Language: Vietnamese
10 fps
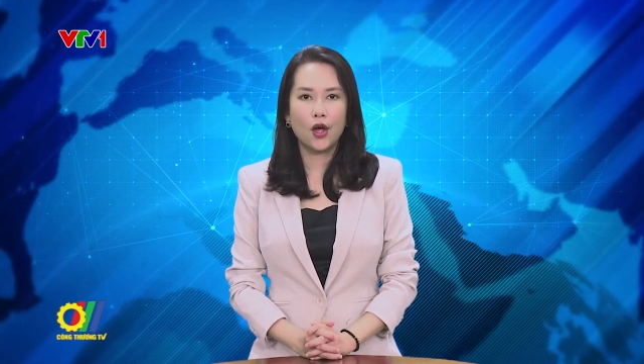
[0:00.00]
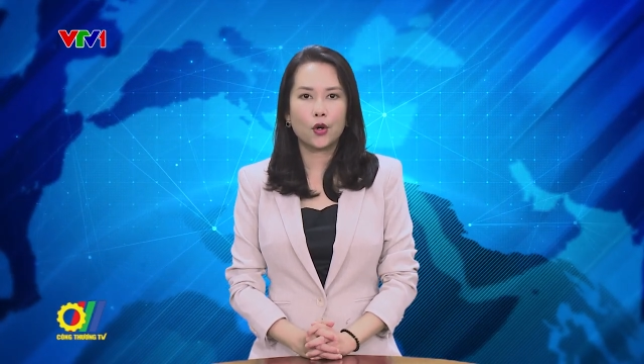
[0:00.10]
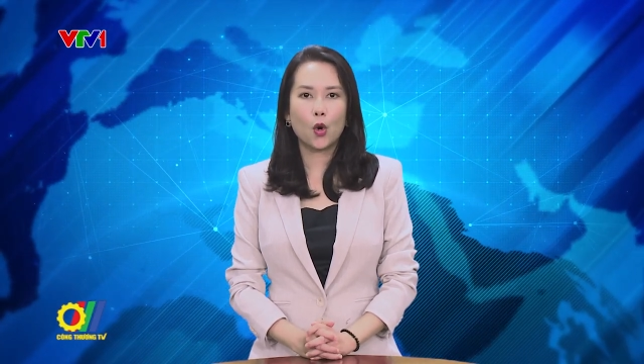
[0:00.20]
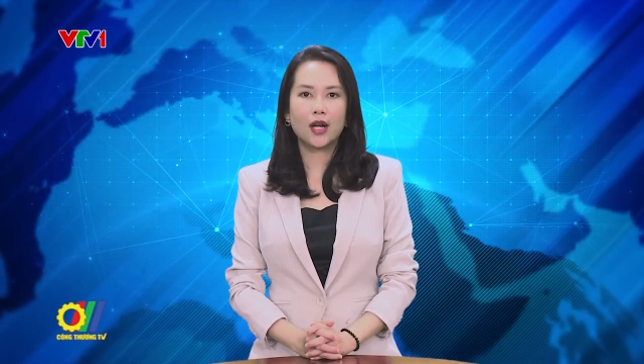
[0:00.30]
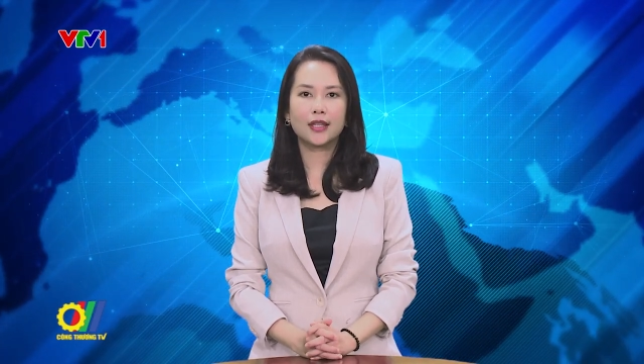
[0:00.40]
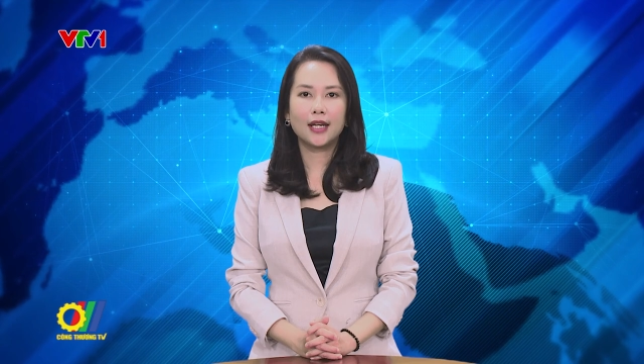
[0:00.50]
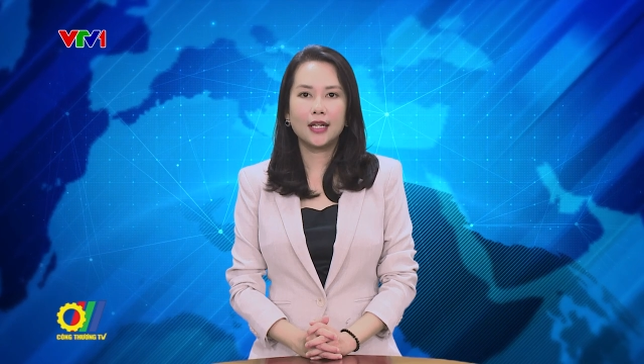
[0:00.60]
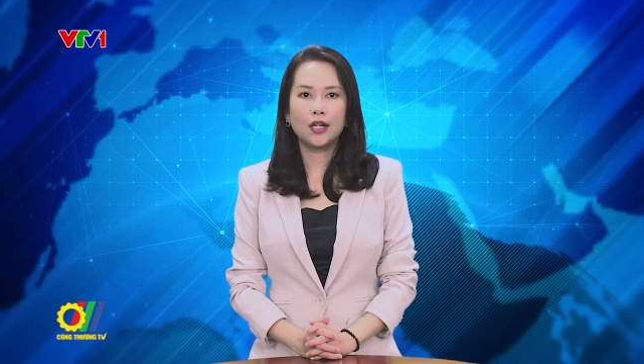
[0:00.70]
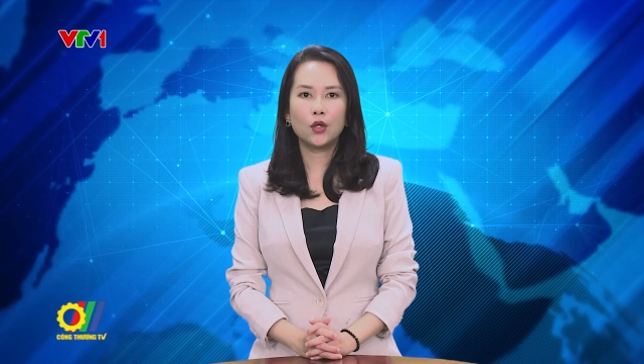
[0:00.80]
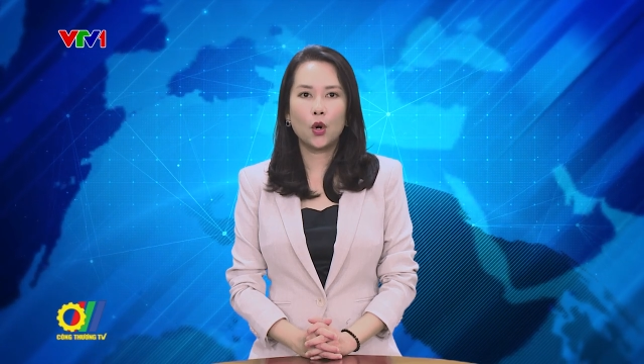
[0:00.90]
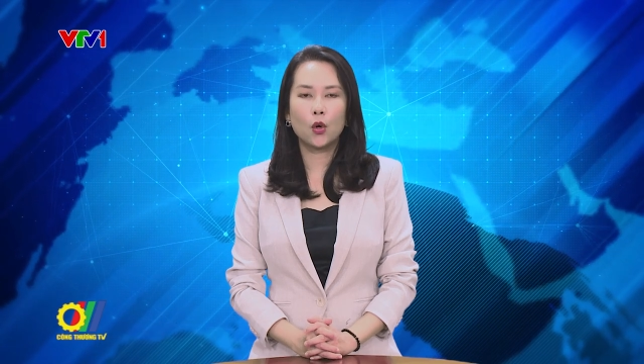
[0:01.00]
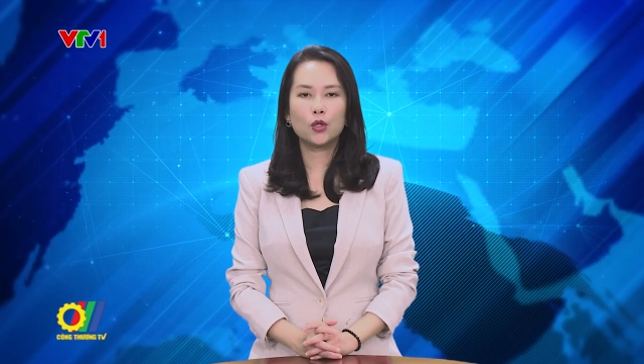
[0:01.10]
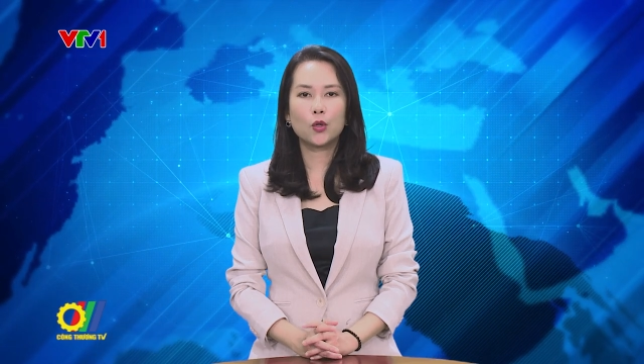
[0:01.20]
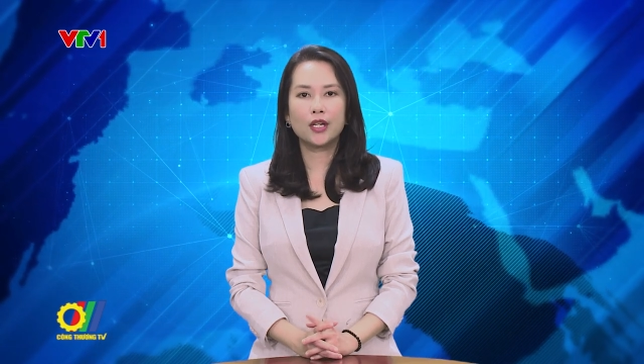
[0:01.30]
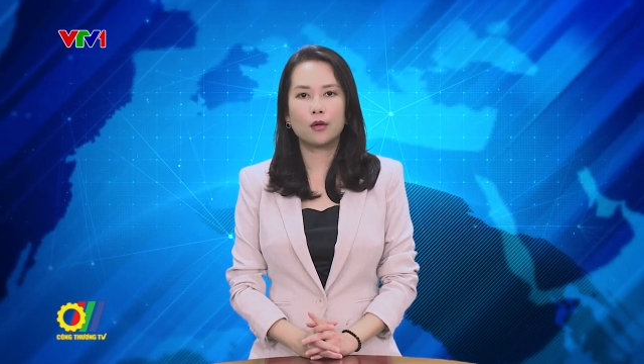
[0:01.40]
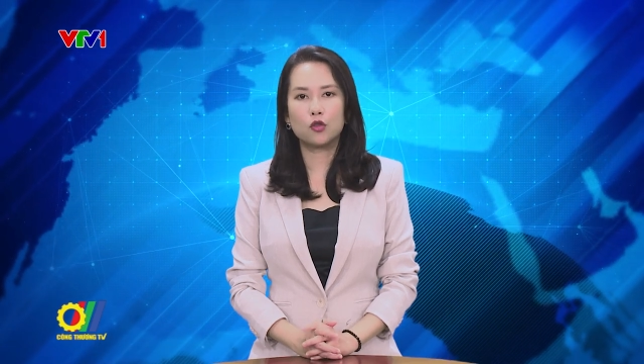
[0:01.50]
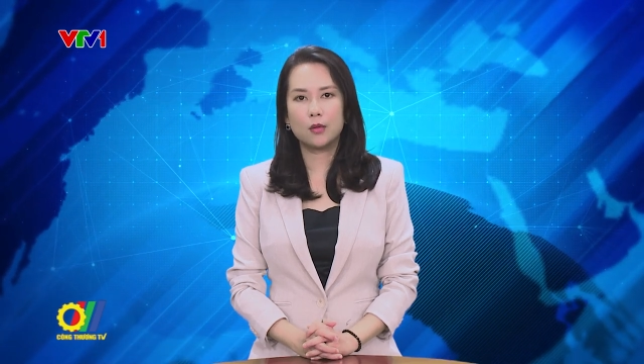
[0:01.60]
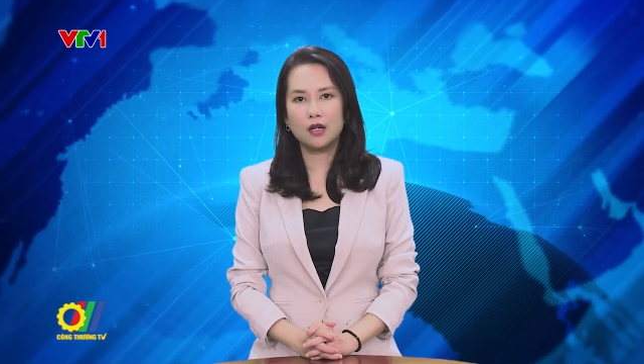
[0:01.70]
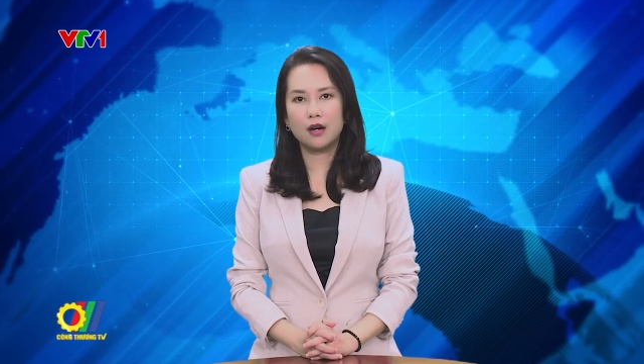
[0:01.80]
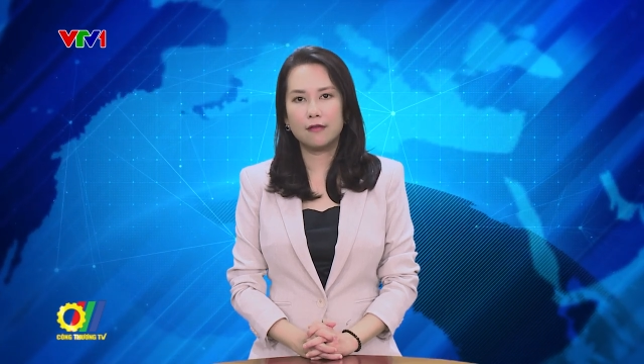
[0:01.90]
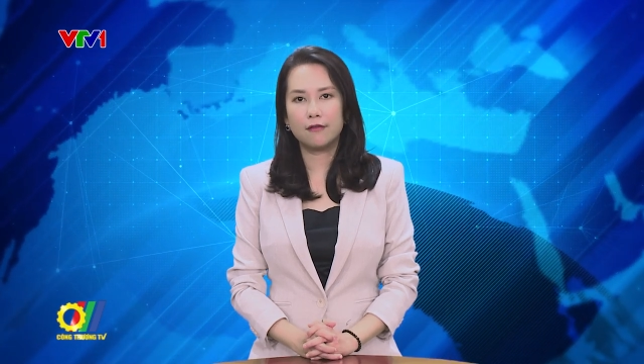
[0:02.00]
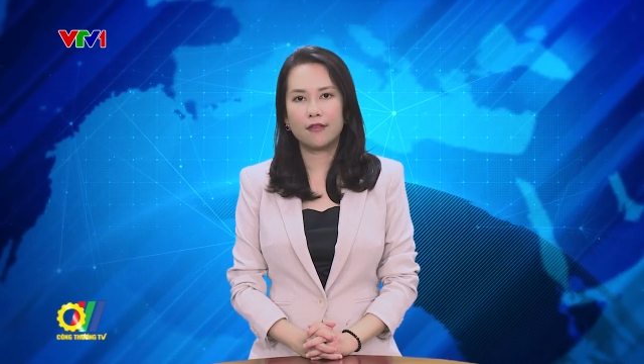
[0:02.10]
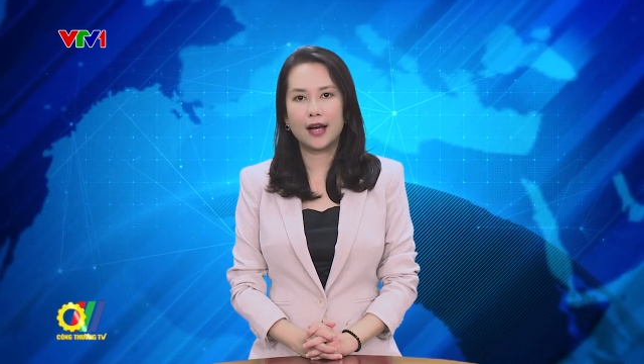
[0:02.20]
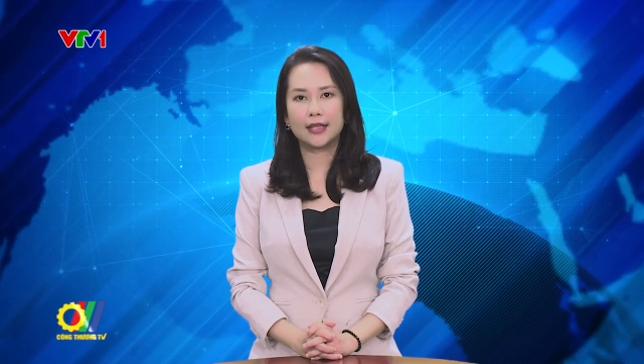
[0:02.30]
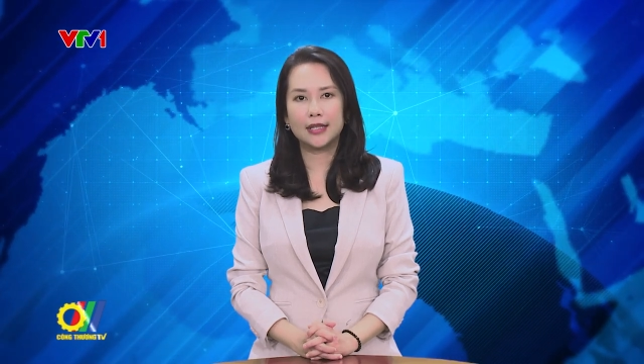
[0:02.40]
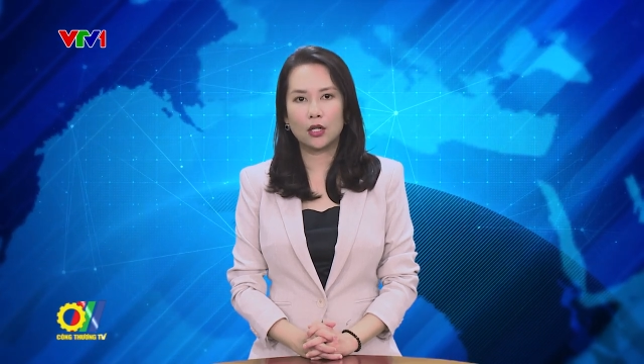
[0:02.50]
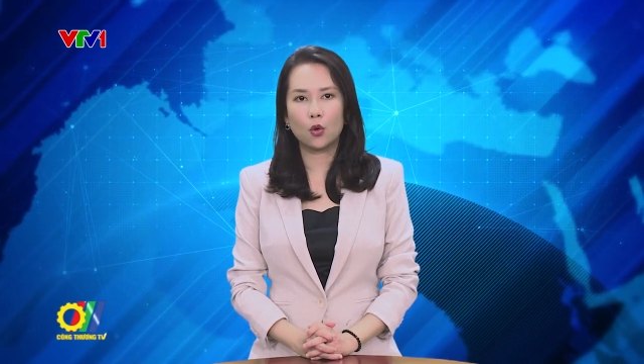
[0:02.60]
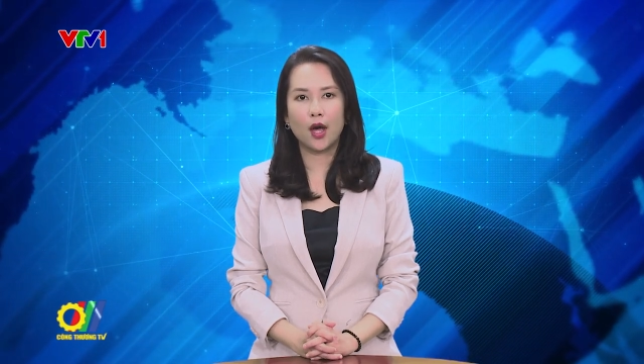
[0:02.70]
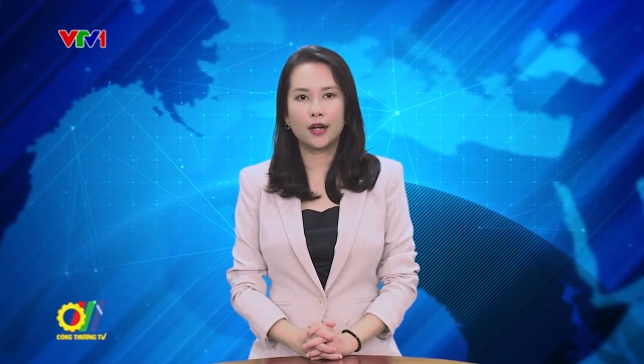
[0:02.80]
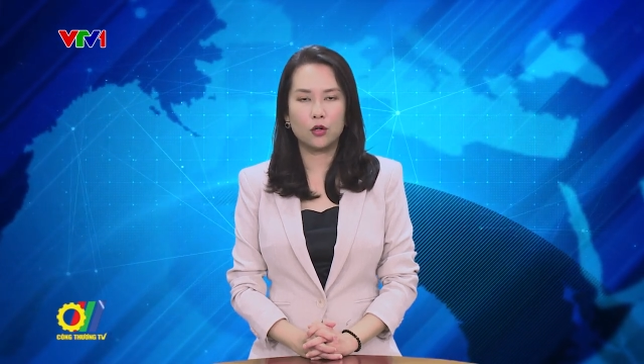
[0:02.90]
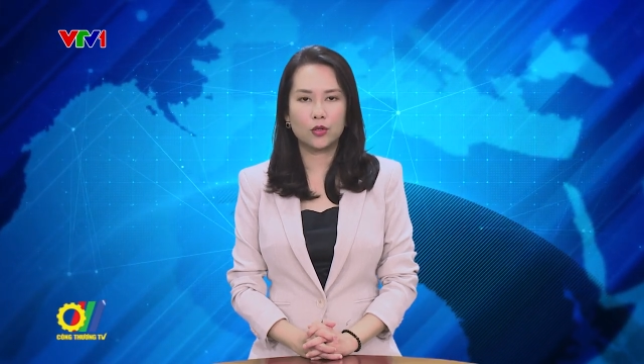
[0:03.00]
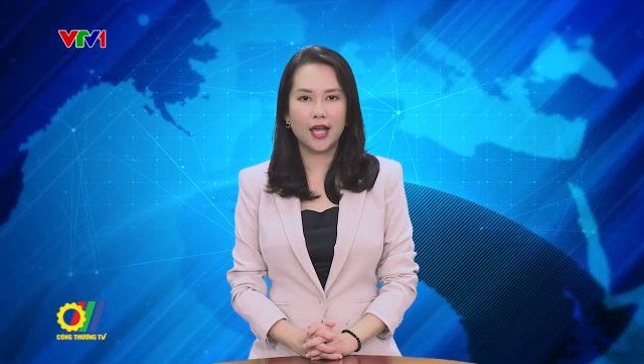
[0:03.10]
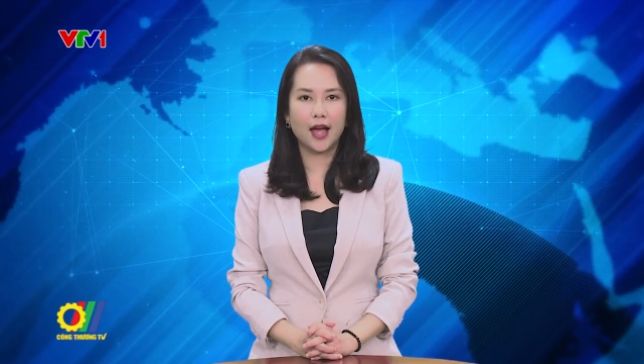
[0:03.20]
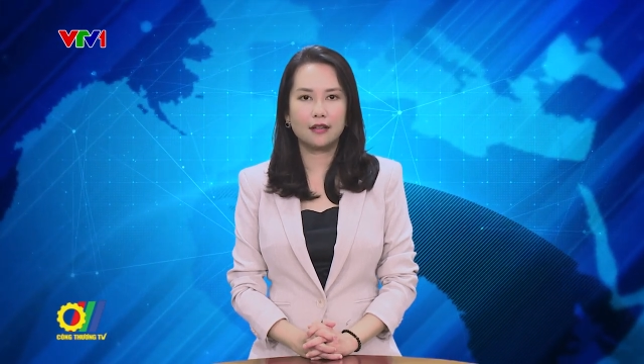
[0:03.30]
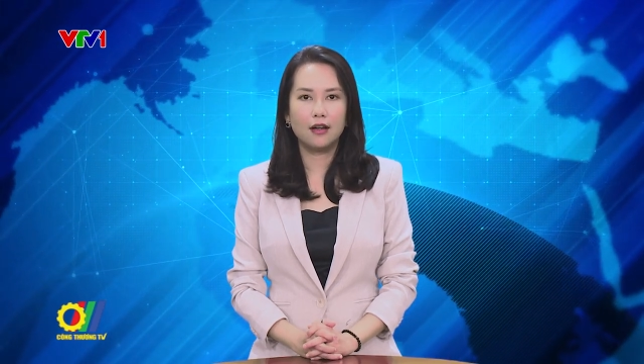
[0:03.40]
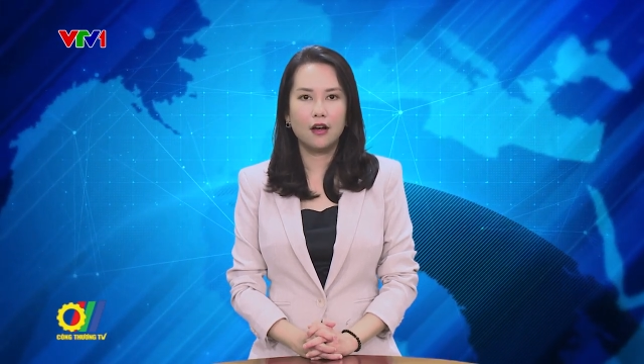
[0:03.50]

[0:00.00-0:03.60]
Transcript: Đoàn Thanh niên Khối Doanh nghiệp Trung ương và Tỉnh đoàn Hậu Giang